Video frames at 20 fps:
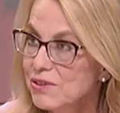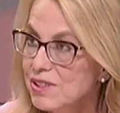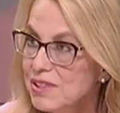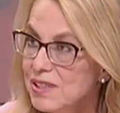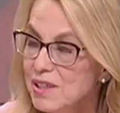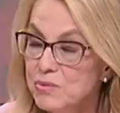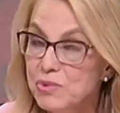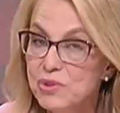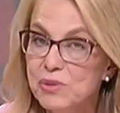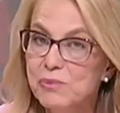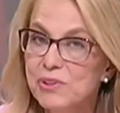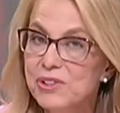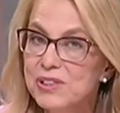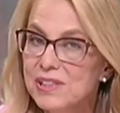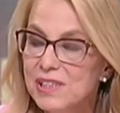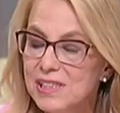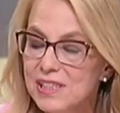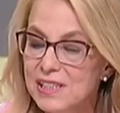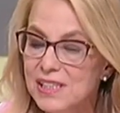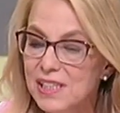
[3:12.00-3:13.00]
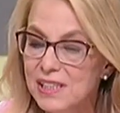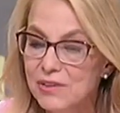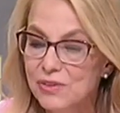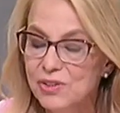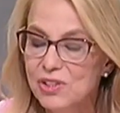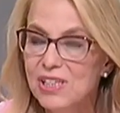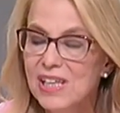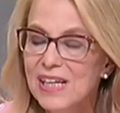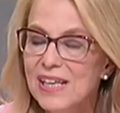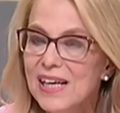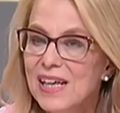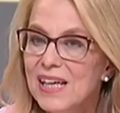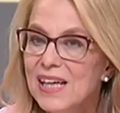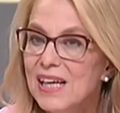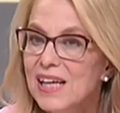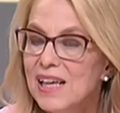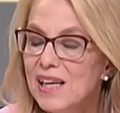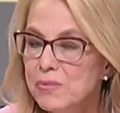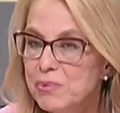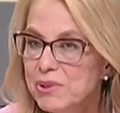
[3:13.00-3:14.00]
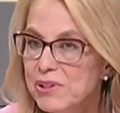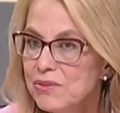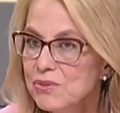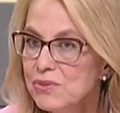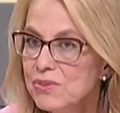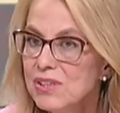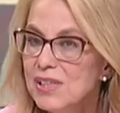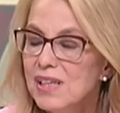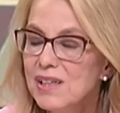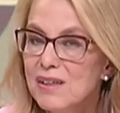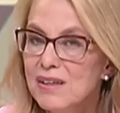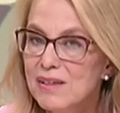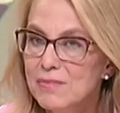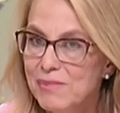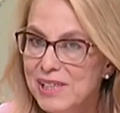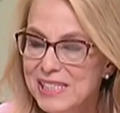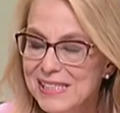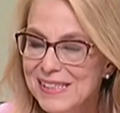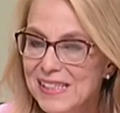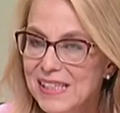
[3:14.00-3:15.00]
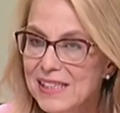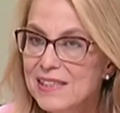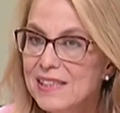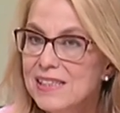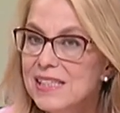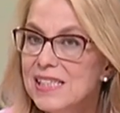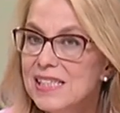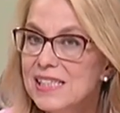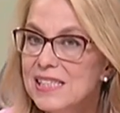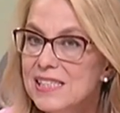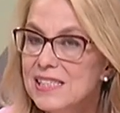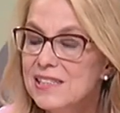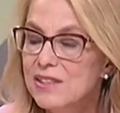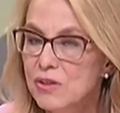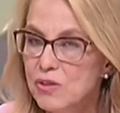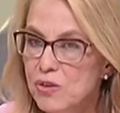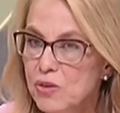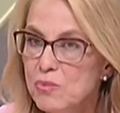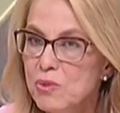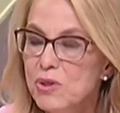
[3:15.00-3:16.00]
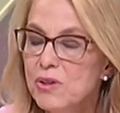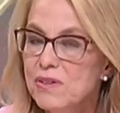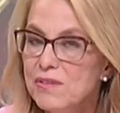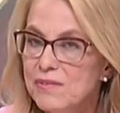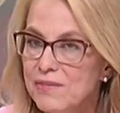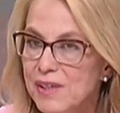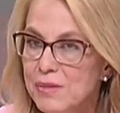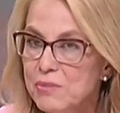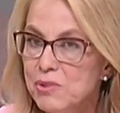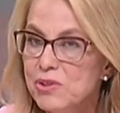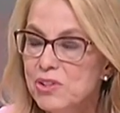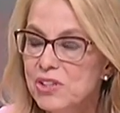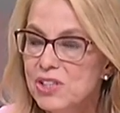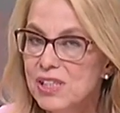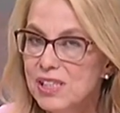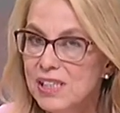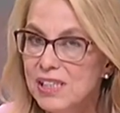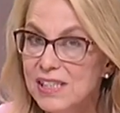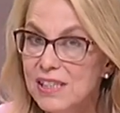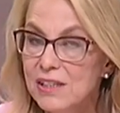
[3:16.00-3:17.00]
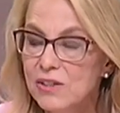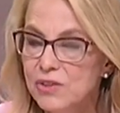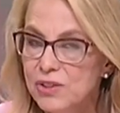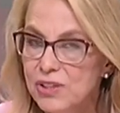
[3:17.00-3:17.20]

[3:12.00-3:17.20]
estamos muy interesados. La pregunta más grande es cómo vamos a,